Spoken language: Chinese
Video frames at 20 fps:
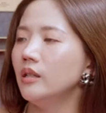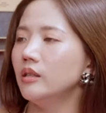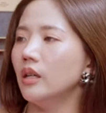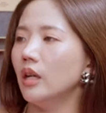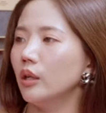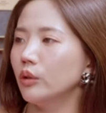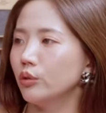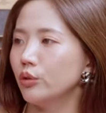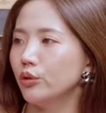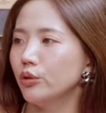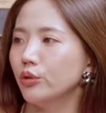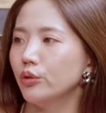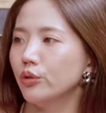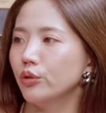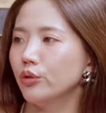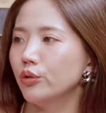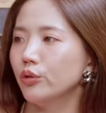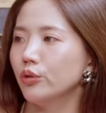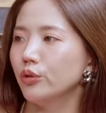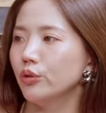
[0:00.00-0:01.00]
然后
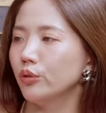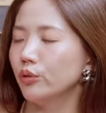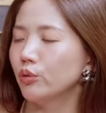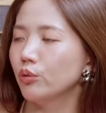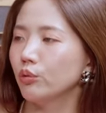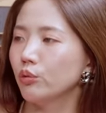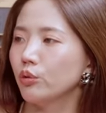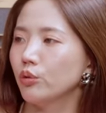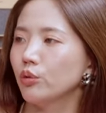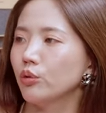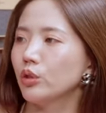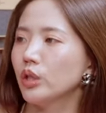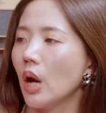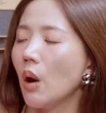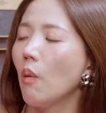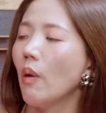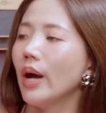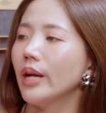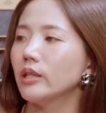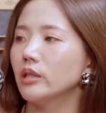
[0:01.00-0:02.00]
去去出去
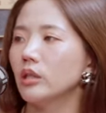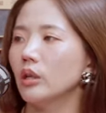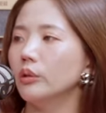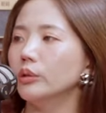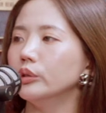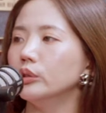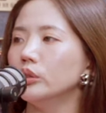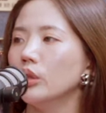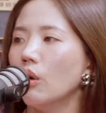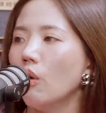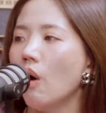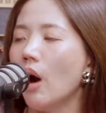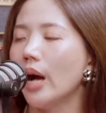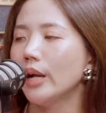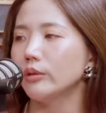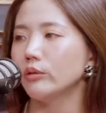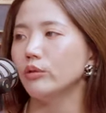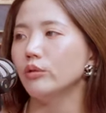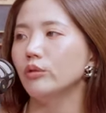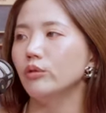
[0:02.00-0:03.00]
郊外走一走
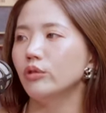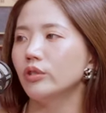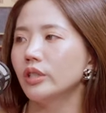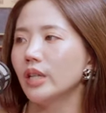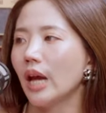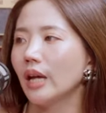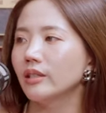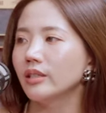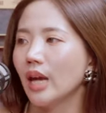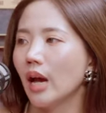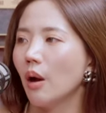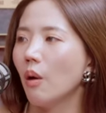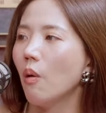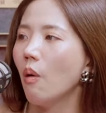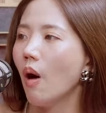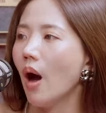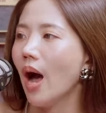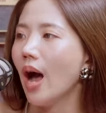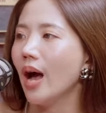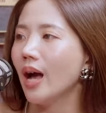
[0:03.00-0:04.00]
啊，去赏赏
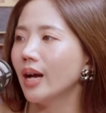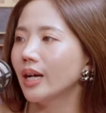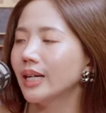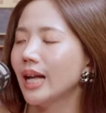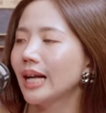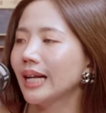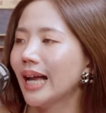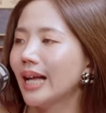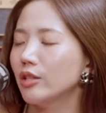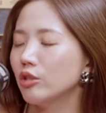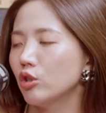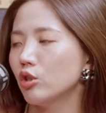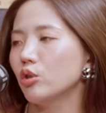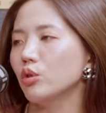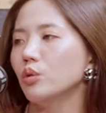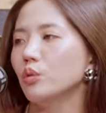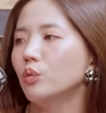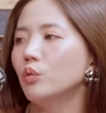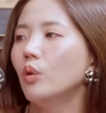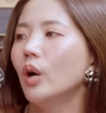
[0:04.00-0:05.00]
花、啊看看
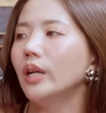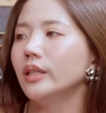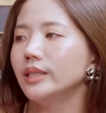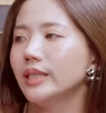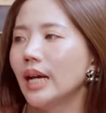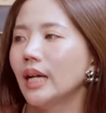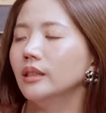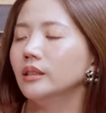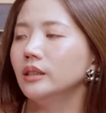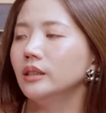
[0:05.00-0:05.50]
植物啊这样